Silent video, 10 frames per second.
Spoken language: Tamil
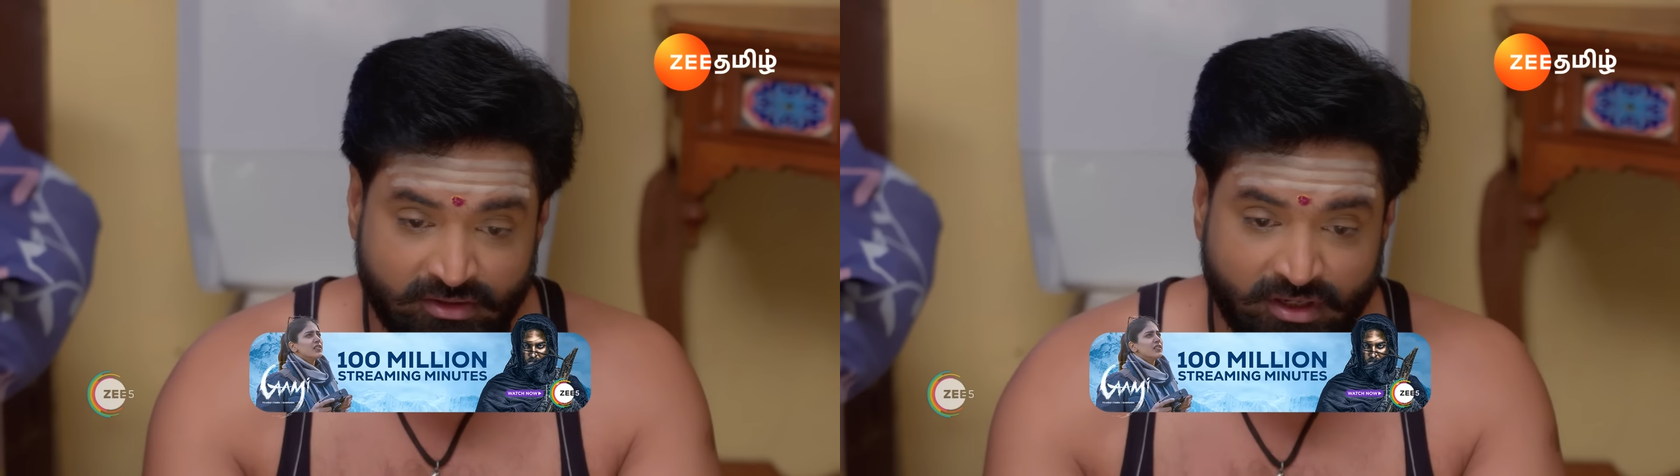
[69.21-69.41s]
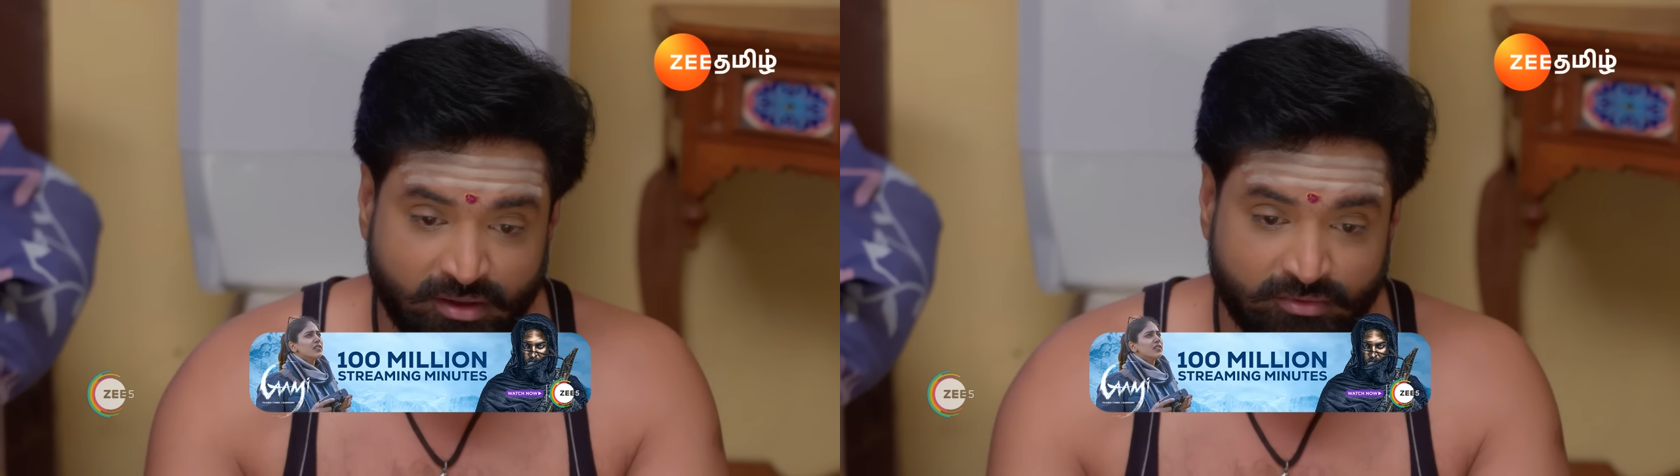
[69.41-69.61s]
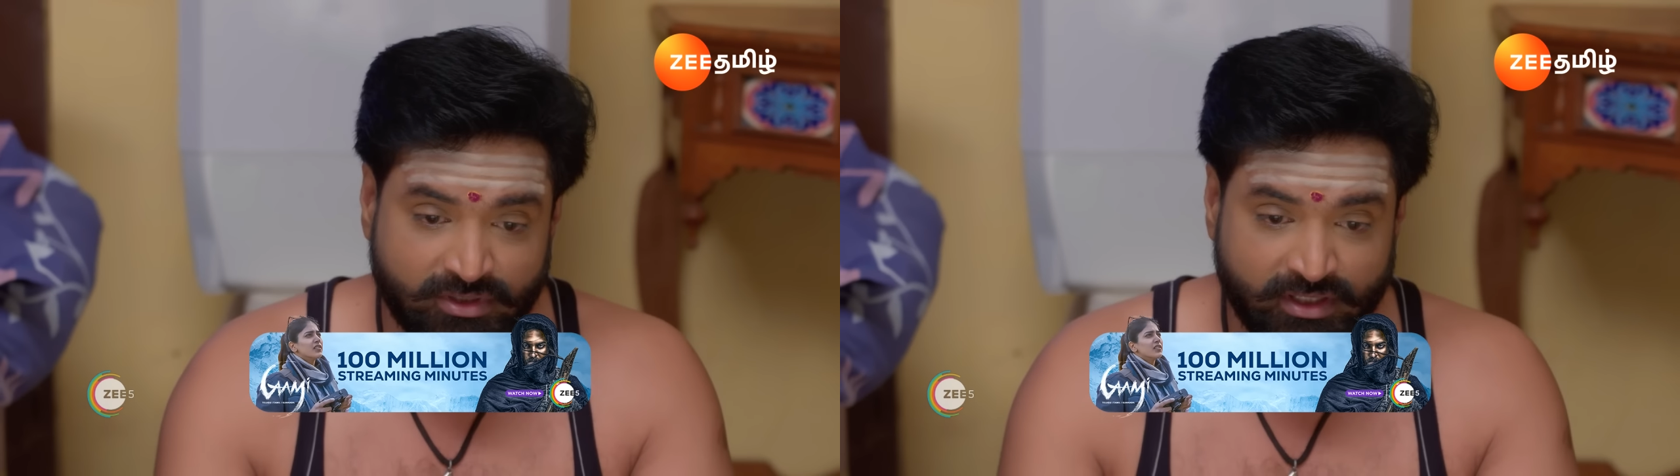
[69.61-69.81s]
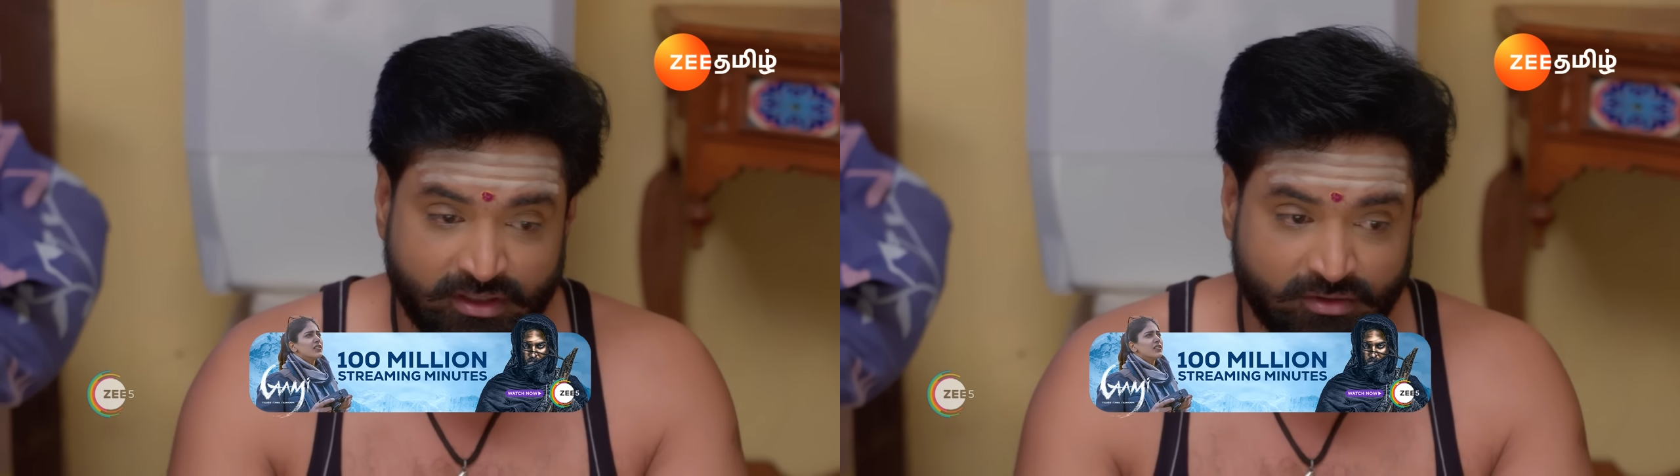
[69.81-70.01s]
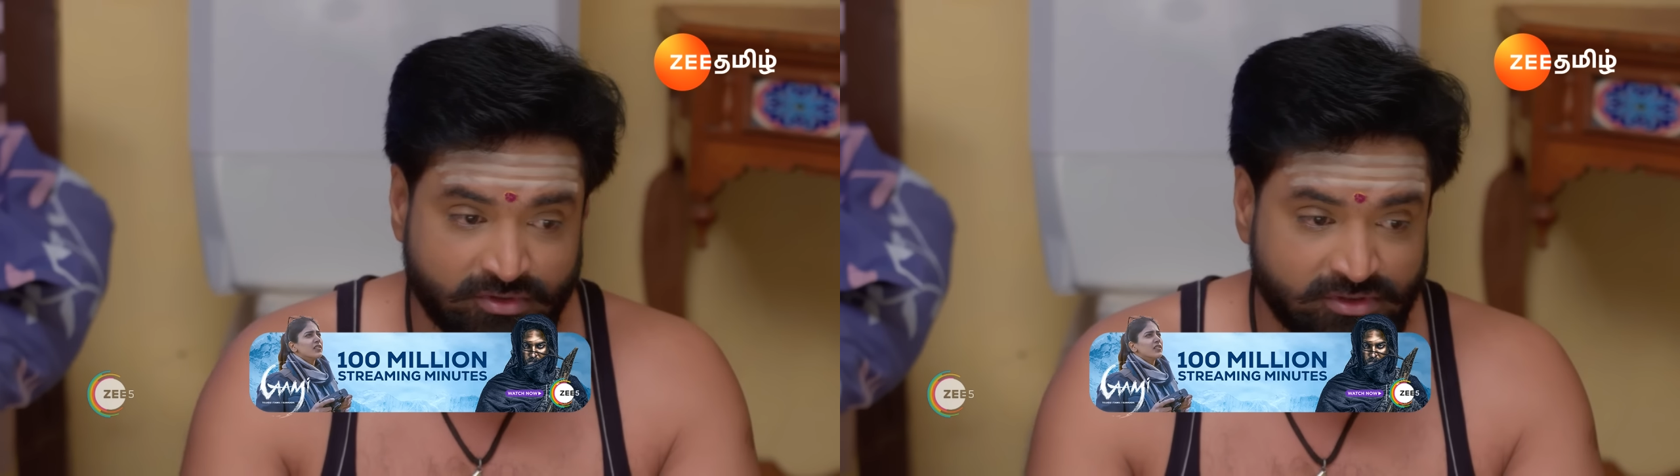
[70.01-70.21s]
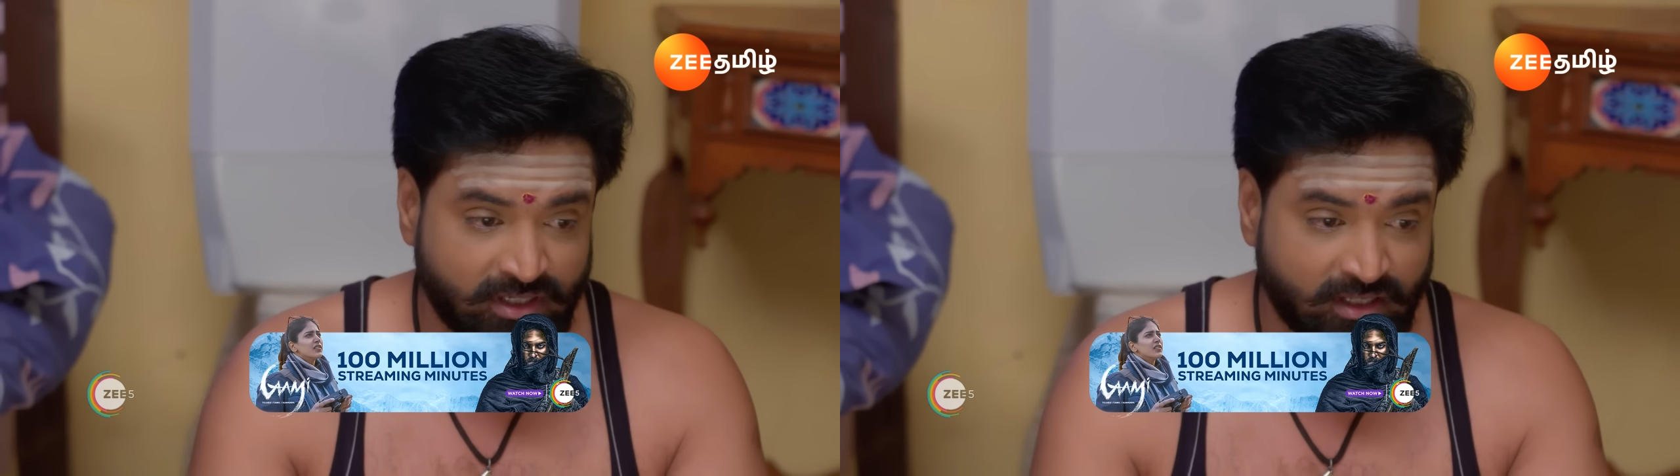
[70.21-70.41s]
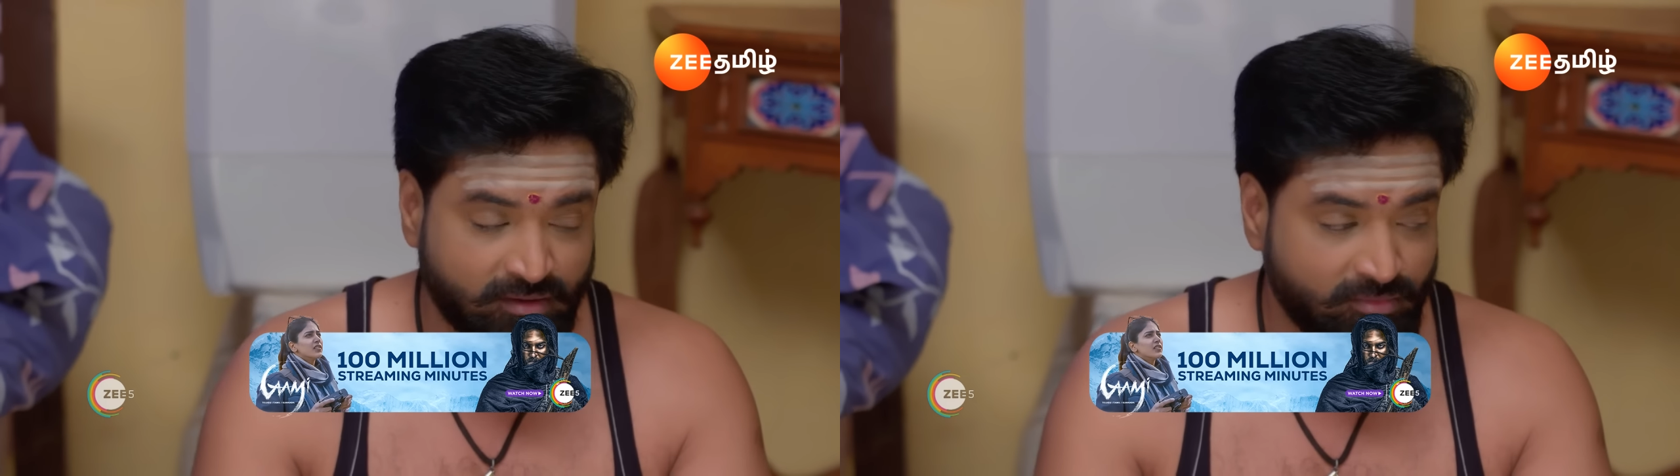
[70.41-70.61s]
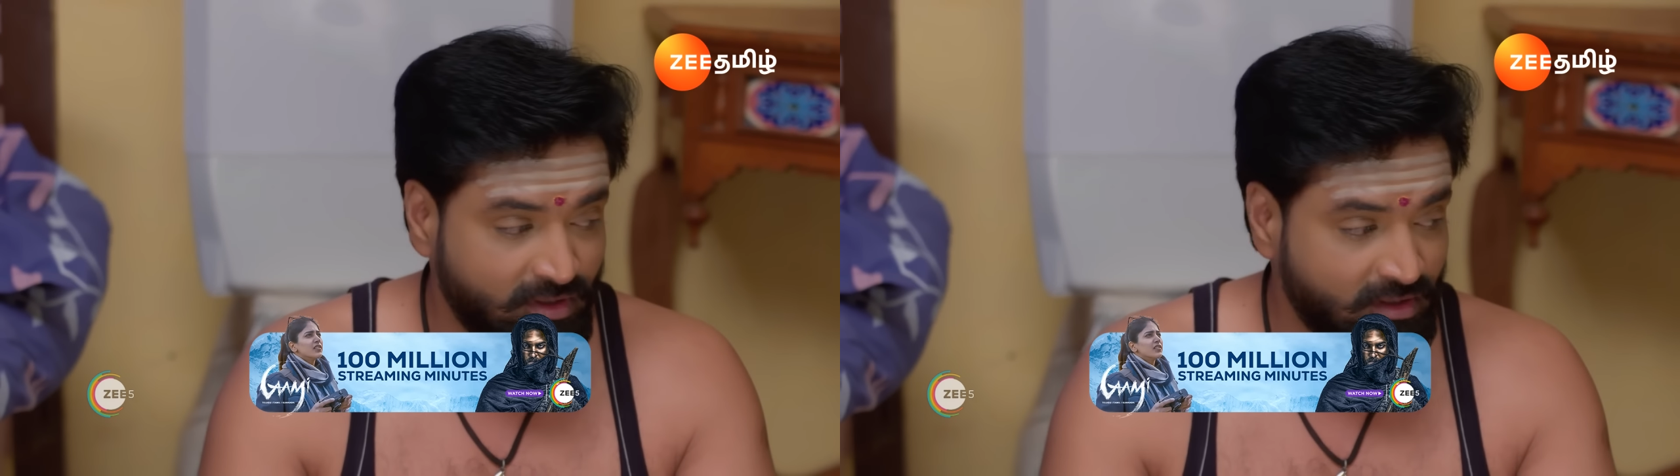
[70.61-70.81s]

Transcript: திறக்காம எங்கேயோ குடிச்சிட்டு ஊந்து